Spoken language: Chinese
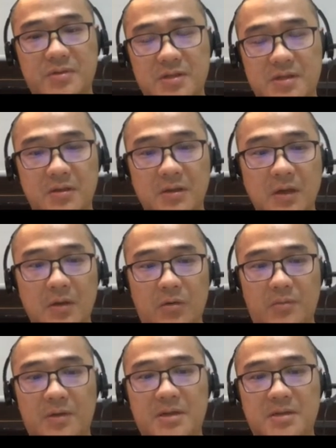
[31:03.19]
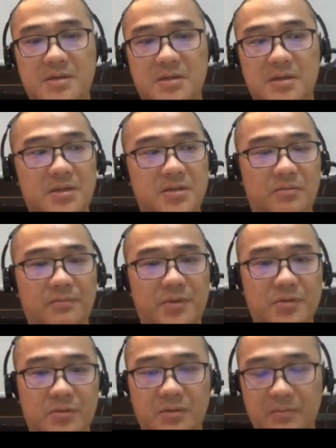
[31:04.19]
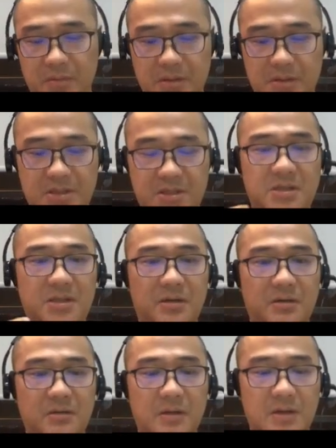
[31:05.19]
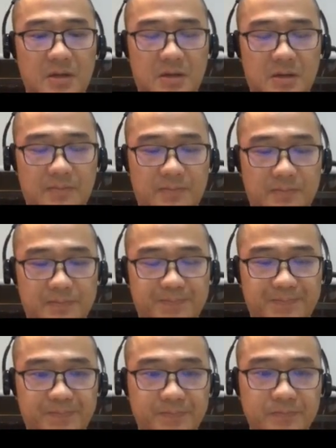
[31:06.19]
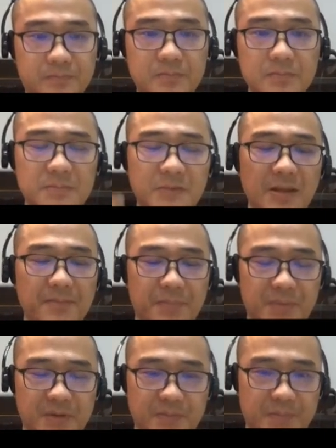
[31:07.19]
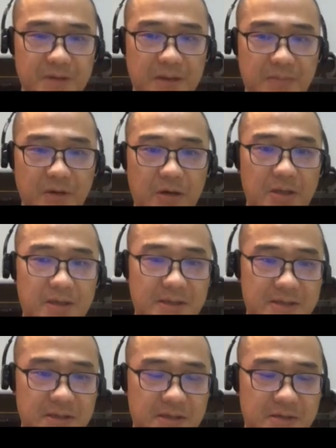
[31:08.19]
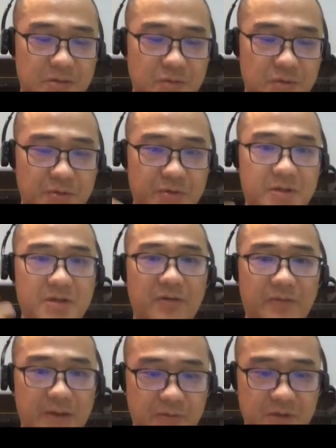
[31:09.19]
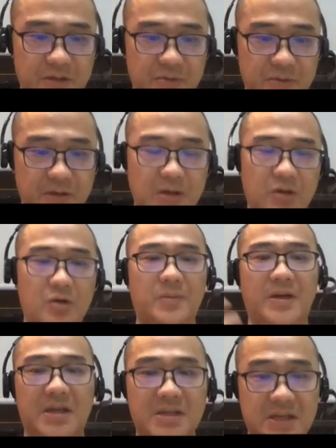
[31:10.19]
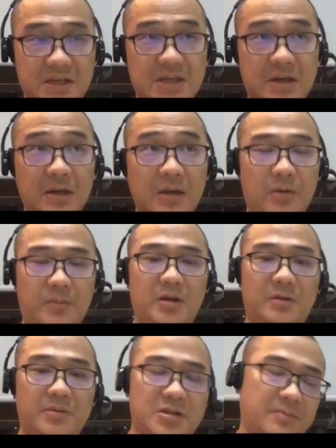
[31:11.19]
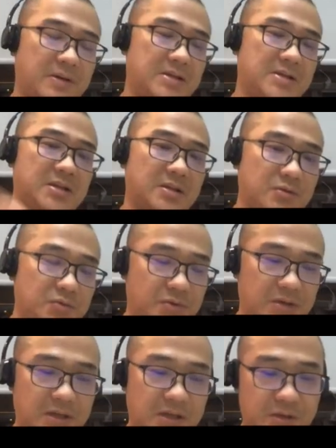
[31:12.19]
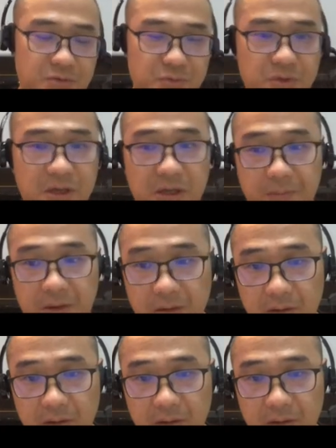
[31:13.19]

情。我们也只是一种，比如说即兴的可能。P P M，呃，Data 三体是说需要这个维度的计算，我们给他加一下。我们了不起，把之前的数据给你重算一遍，